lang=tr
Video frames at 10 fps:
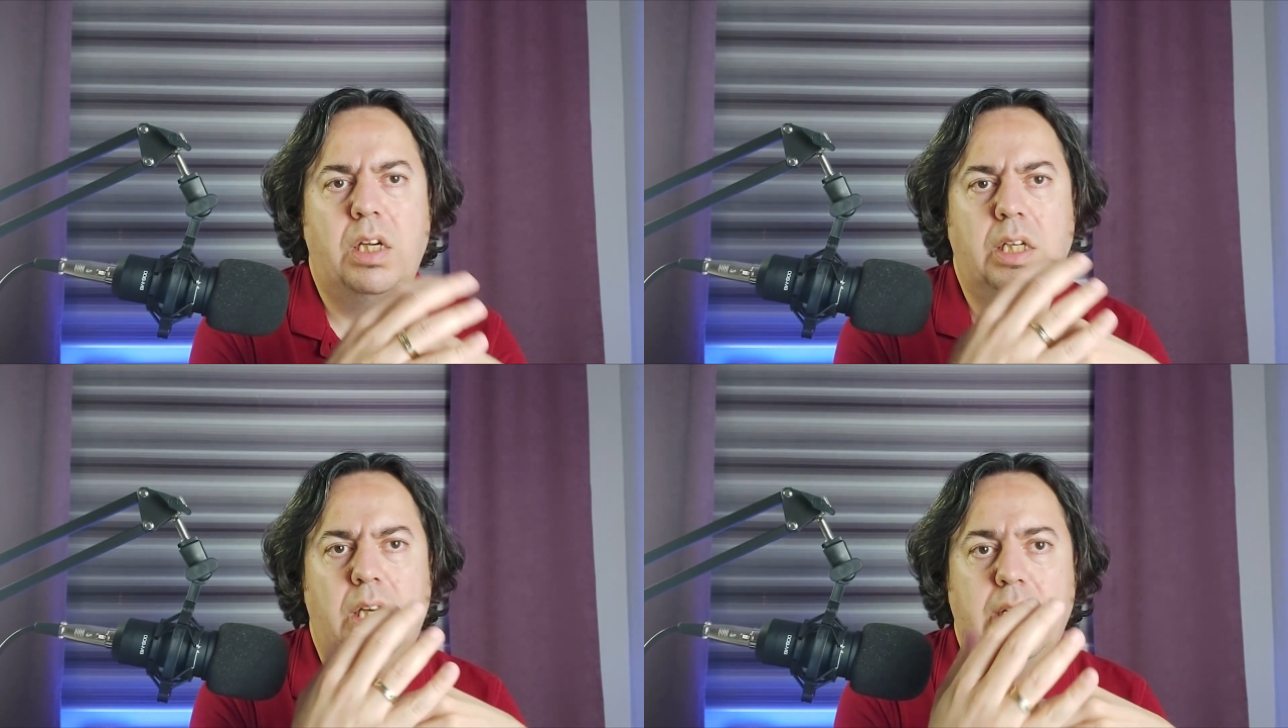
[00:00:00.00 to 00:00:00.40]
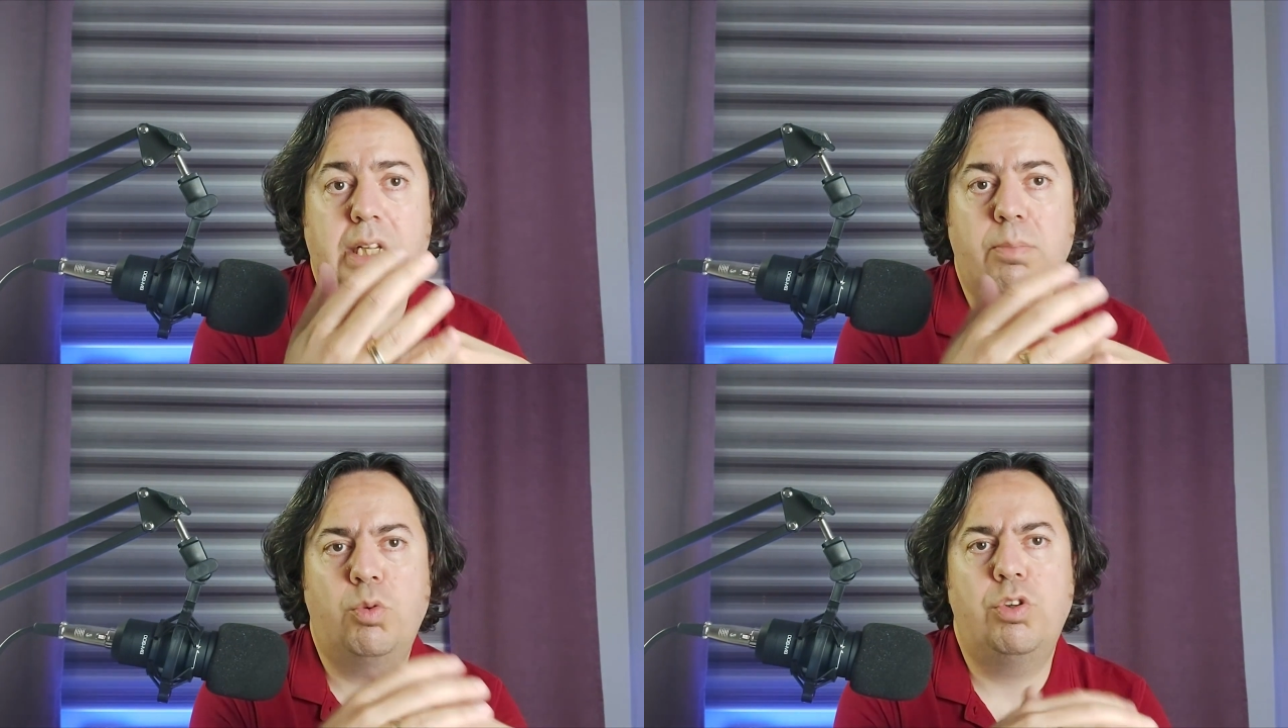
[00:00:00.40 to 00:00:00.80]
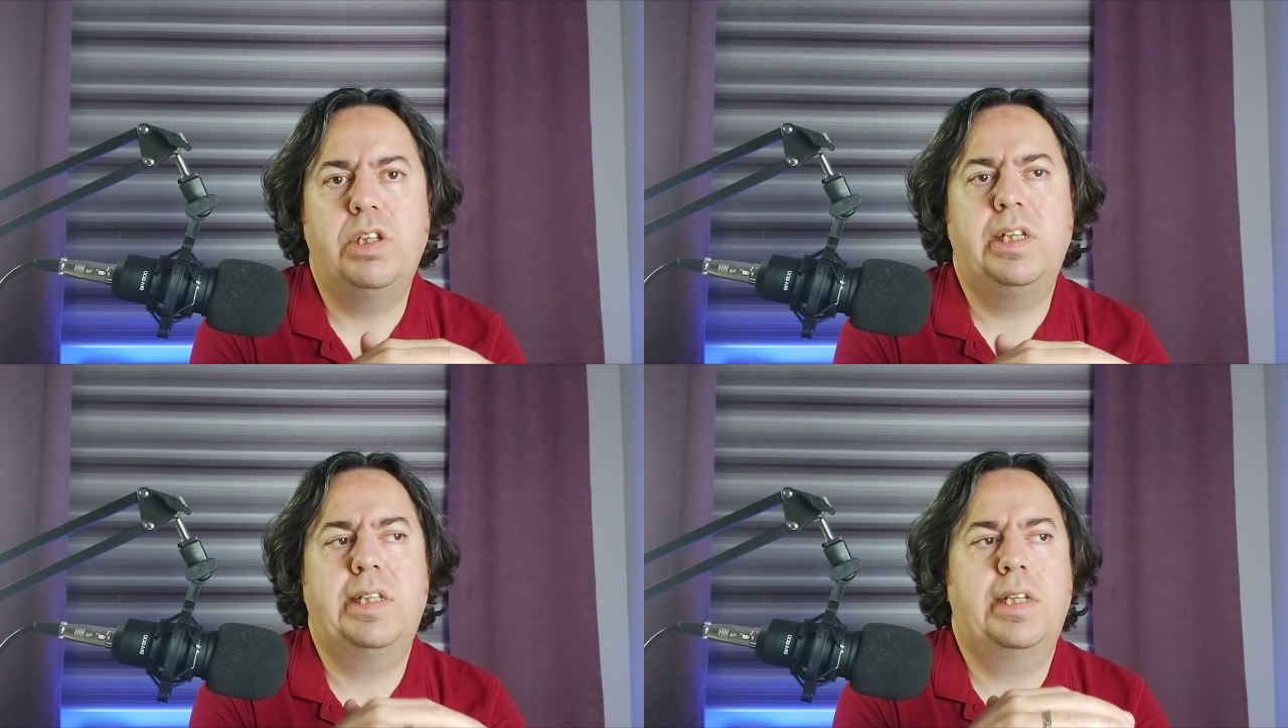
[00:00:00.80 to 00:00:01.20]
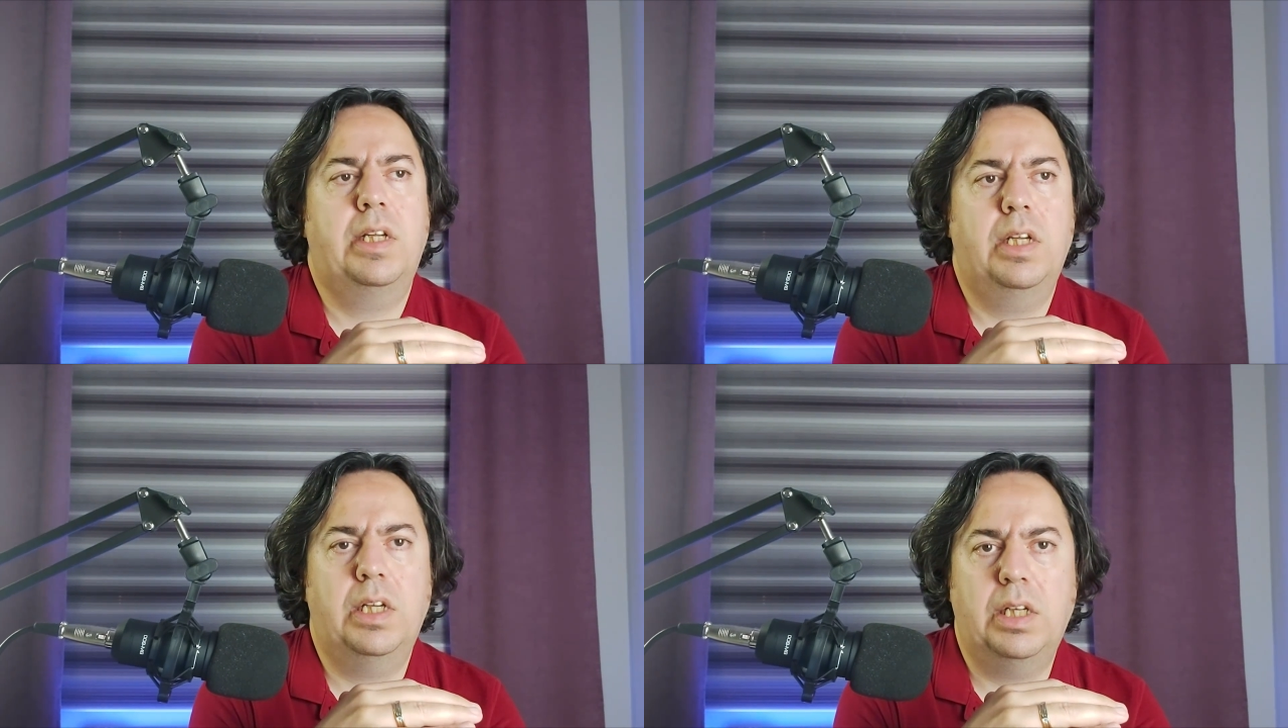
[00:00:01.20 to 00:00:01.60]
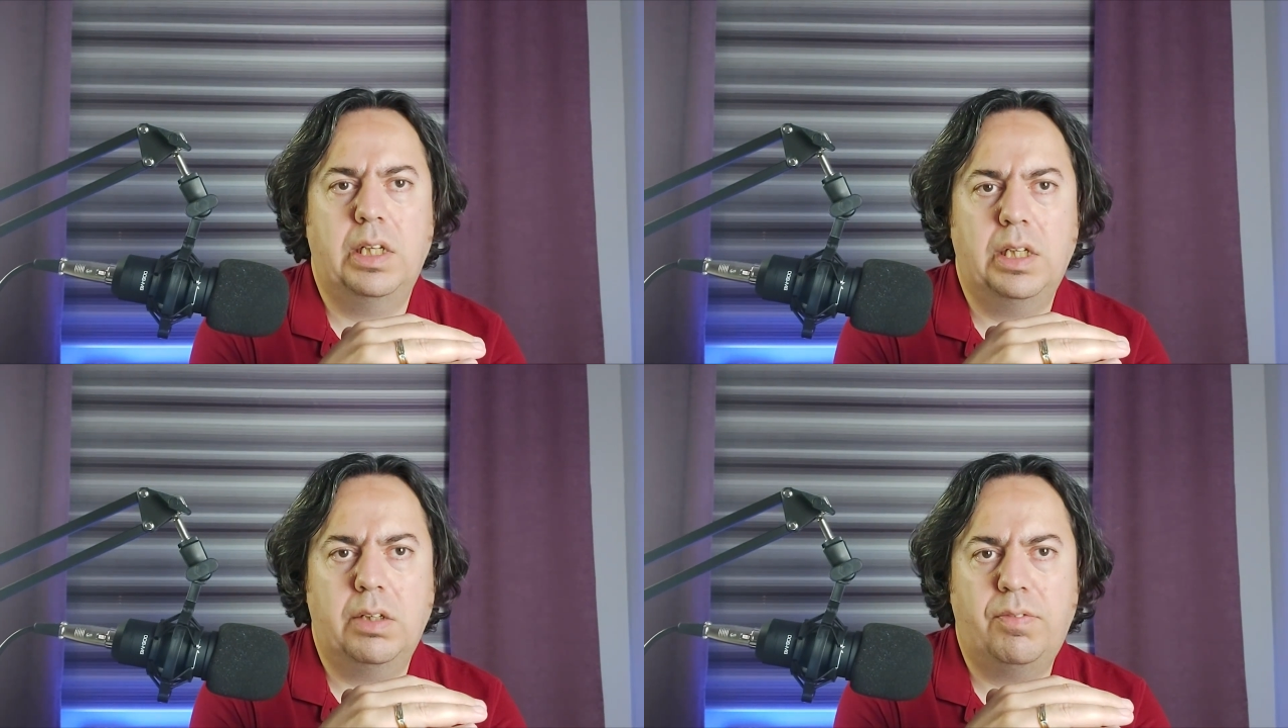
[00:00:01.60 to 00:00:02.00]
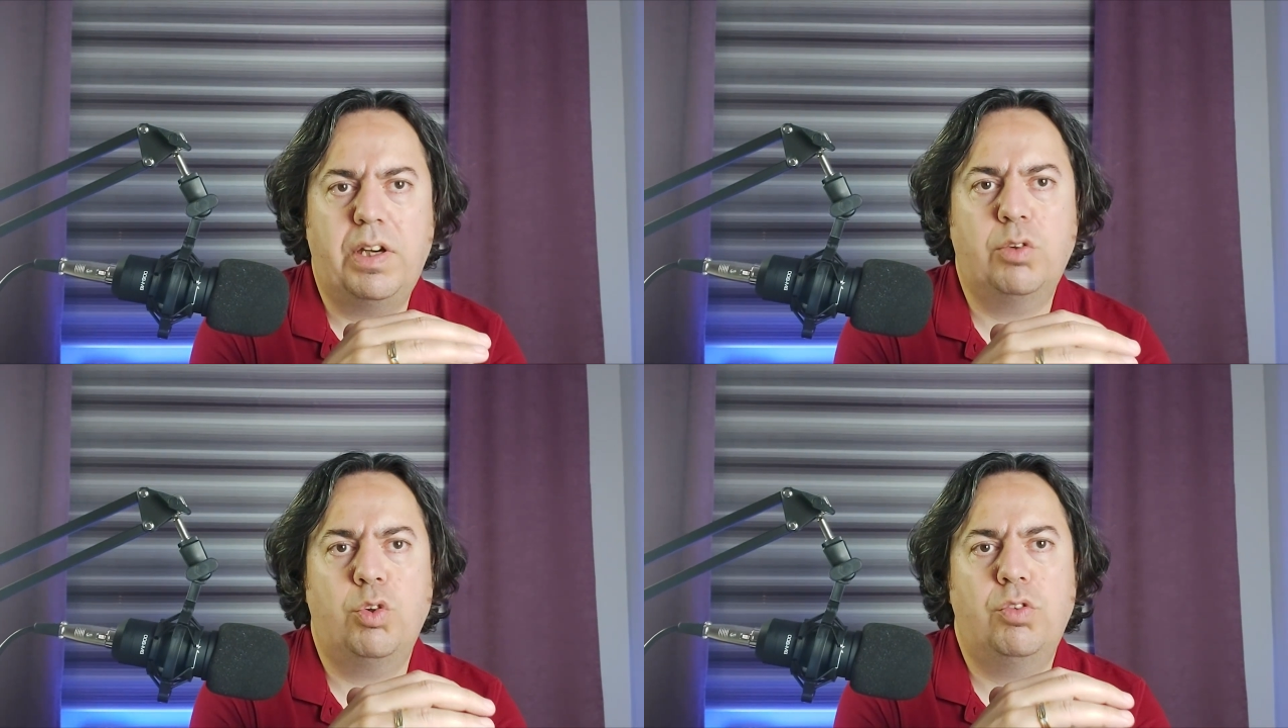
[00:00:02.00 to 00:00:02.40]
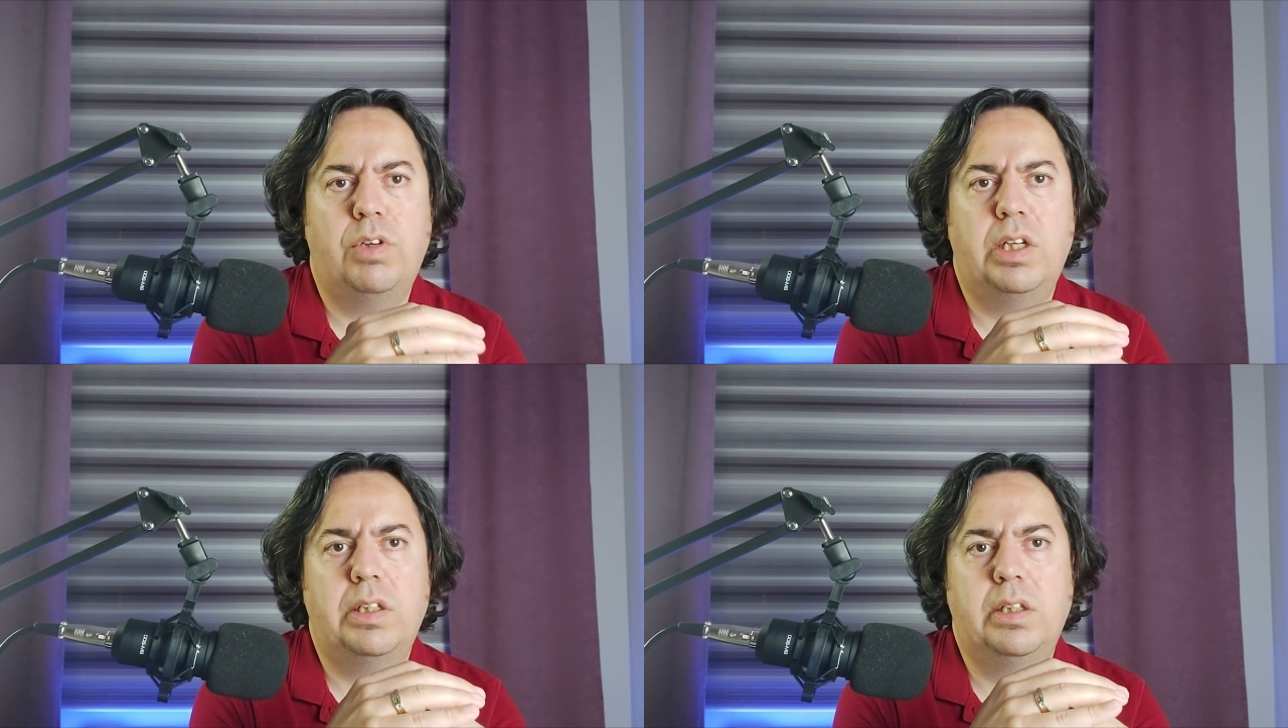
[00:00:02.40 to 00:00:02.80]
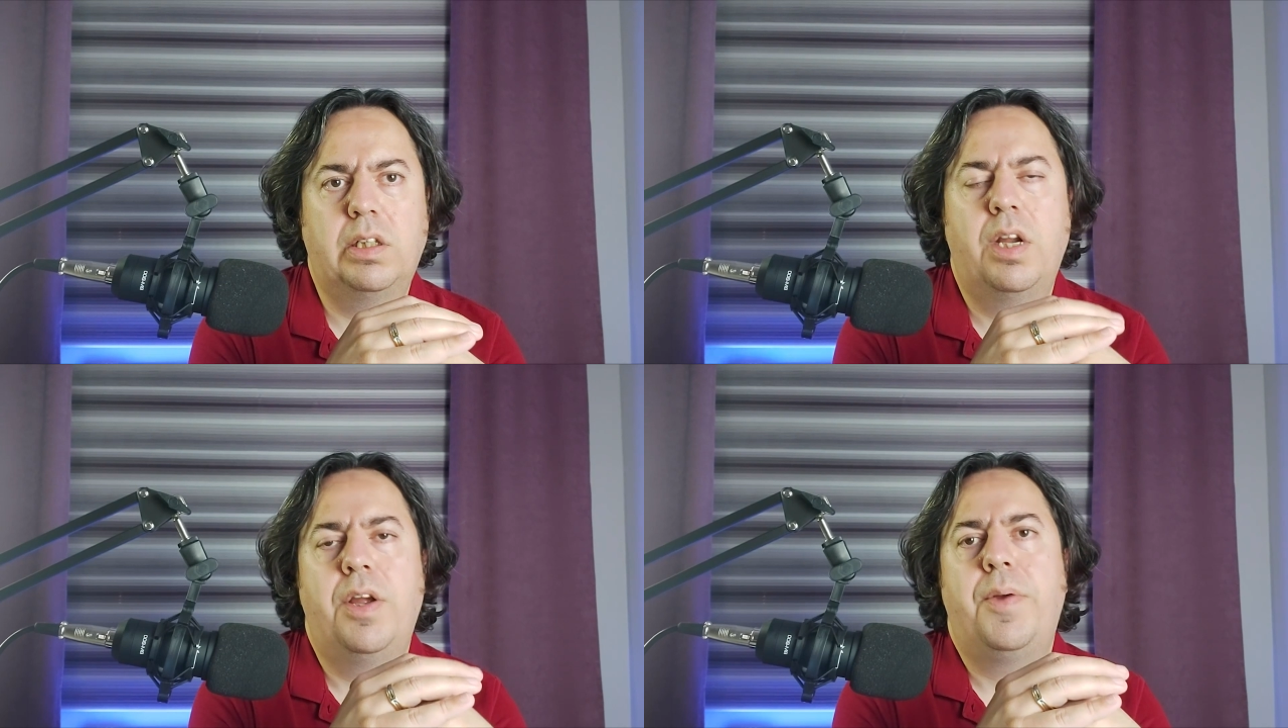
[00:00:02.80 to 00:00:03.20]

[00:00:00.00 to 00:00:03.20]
E, hayat boyu risk e, faktörü vardır.